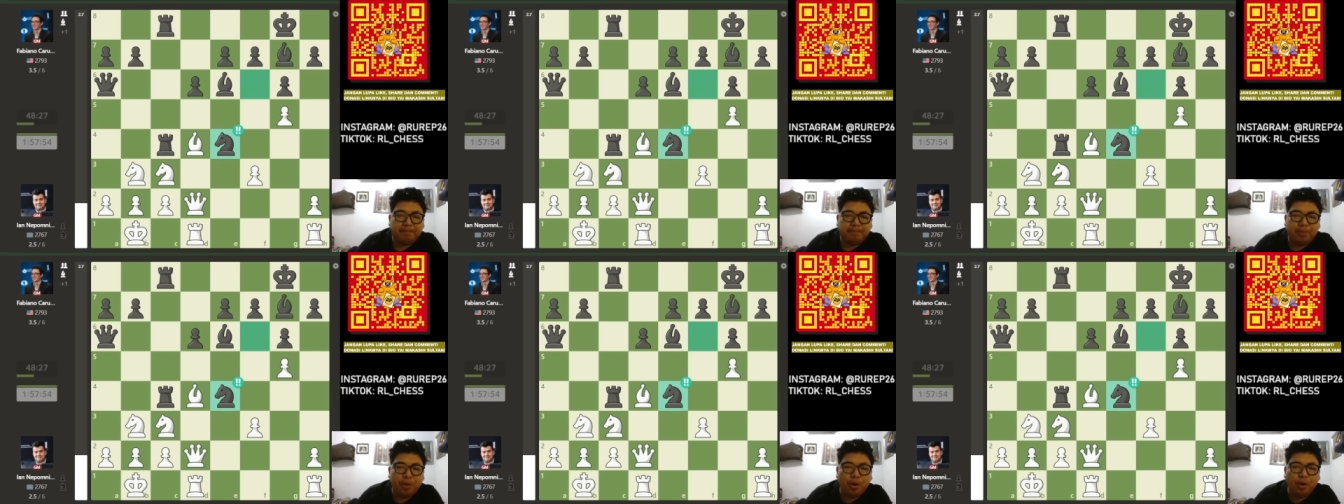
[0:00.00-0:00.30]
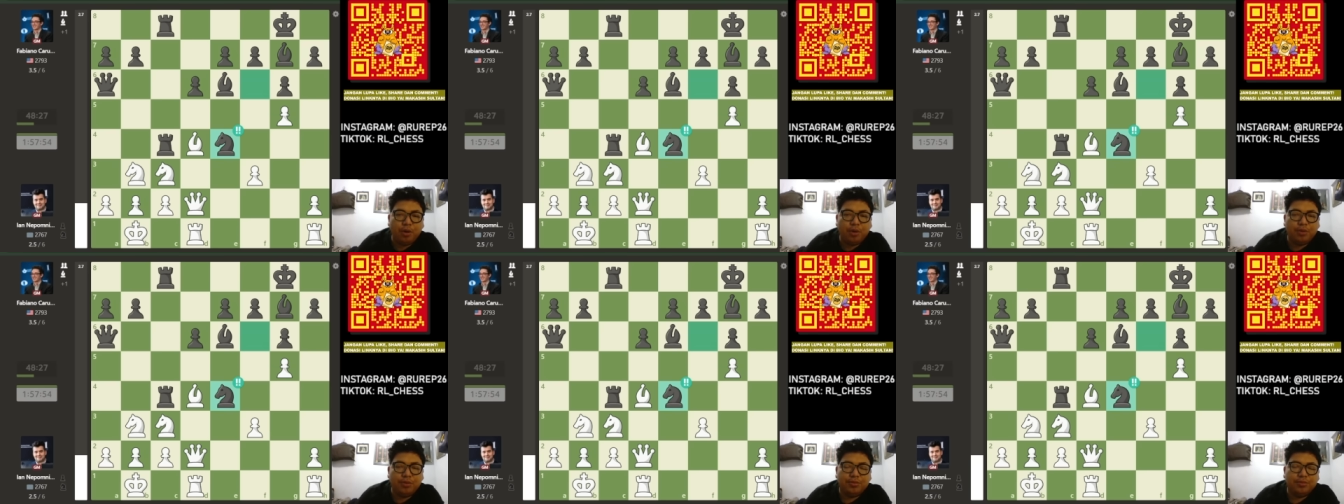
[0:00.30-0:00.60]

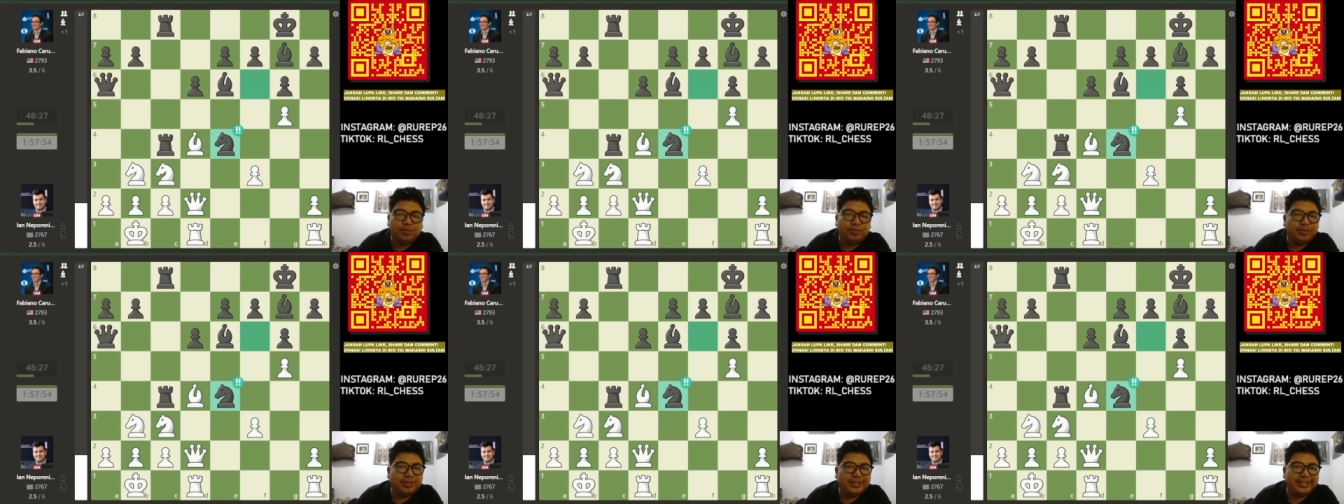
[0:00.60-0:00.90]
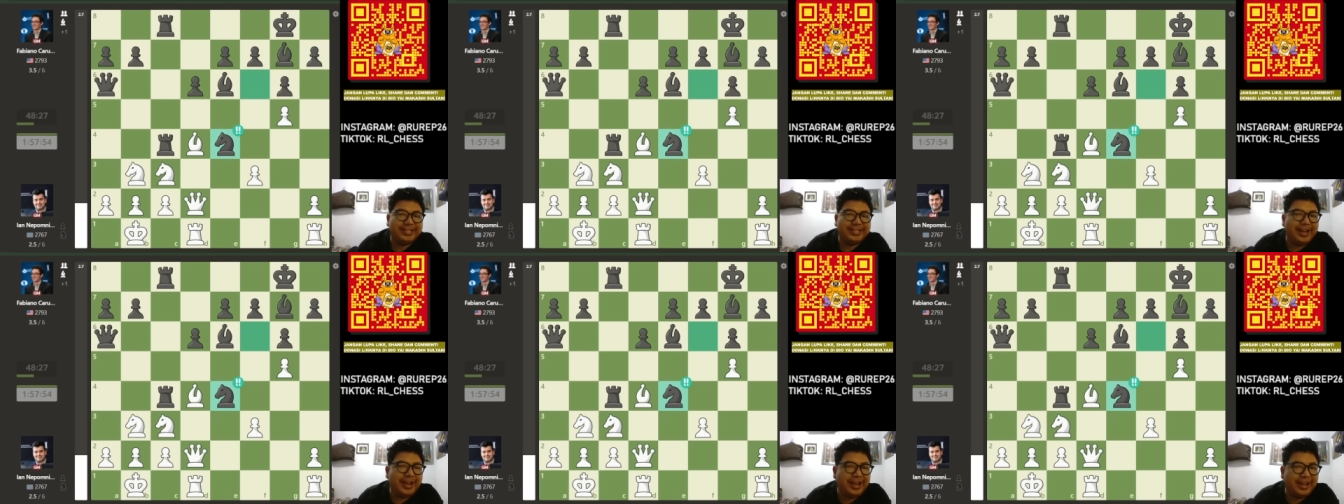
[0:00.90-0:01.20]
Boom!
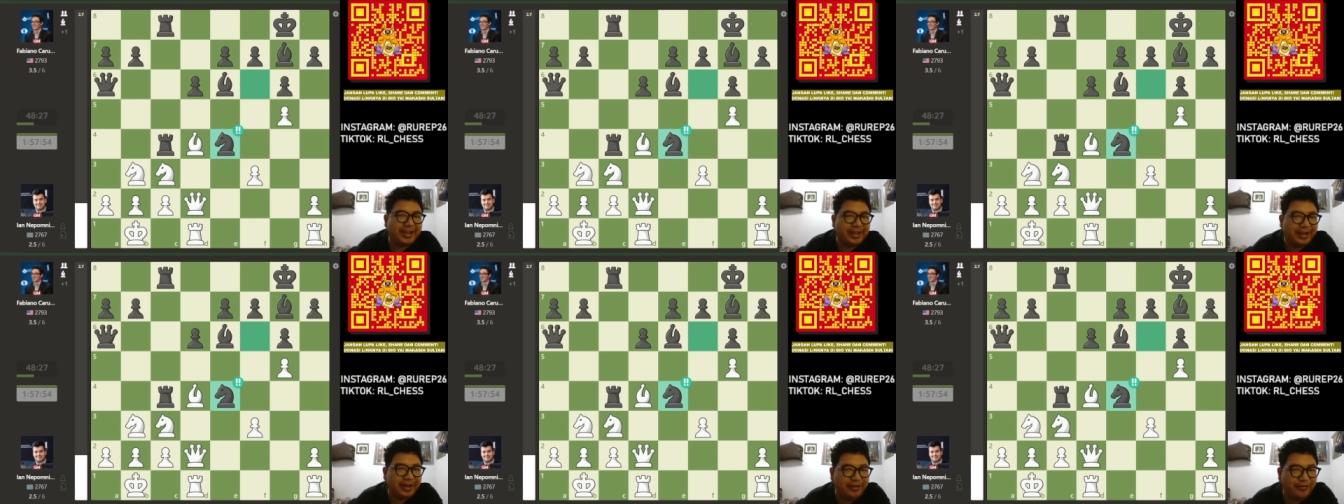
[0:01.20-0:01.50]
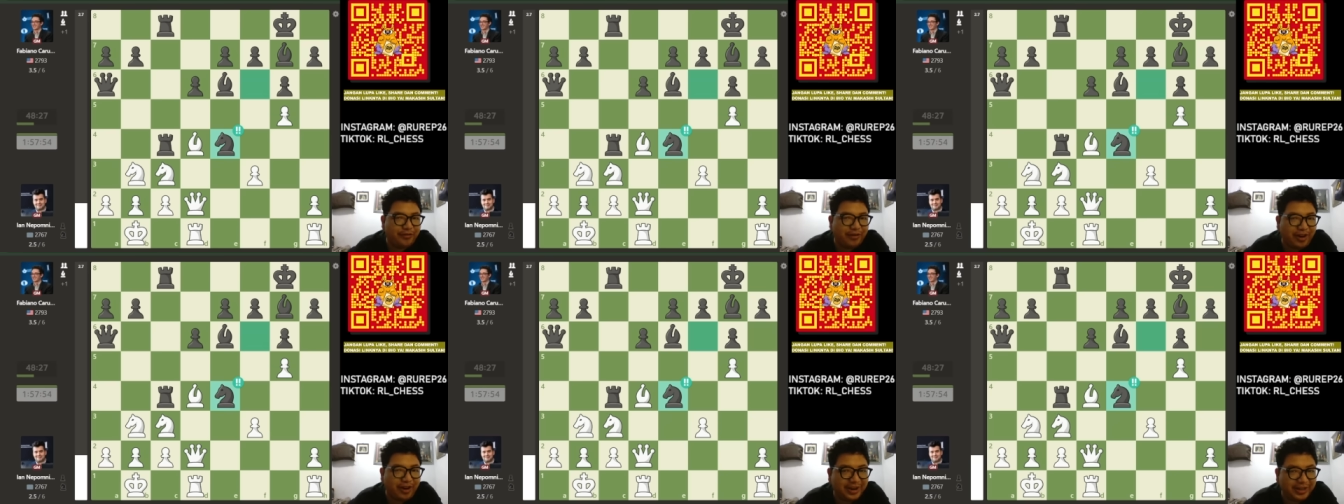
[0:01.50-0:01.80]

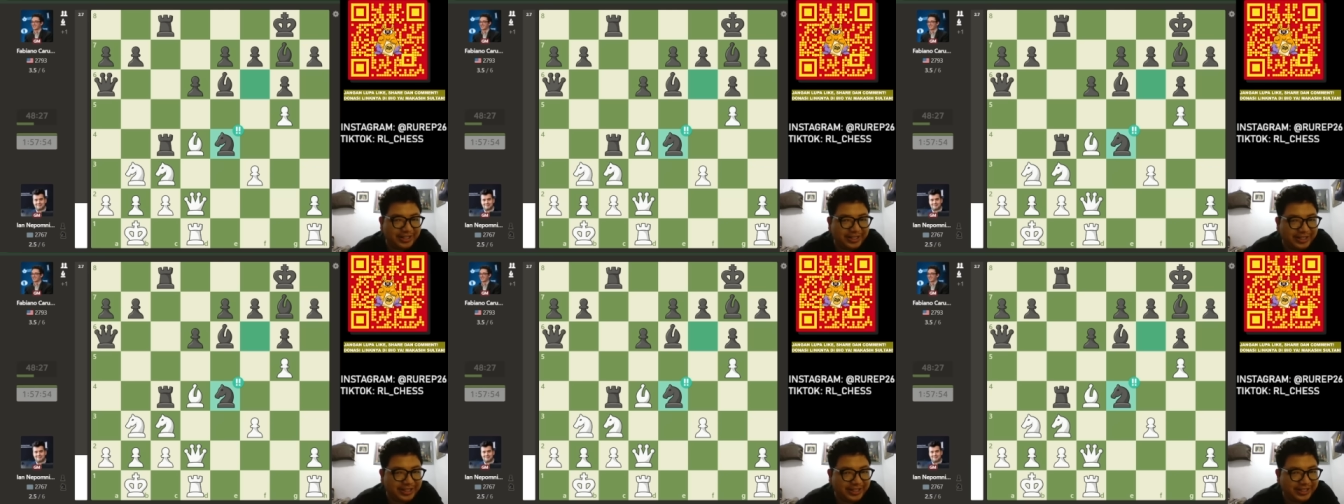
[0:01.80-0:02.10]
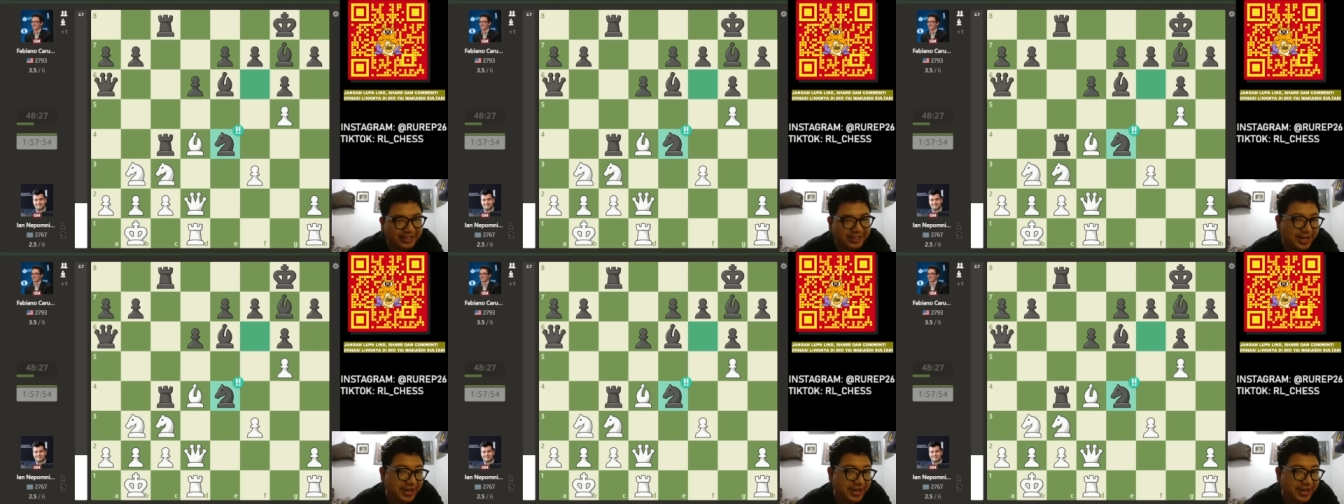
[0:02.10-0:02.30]
Sacrifice!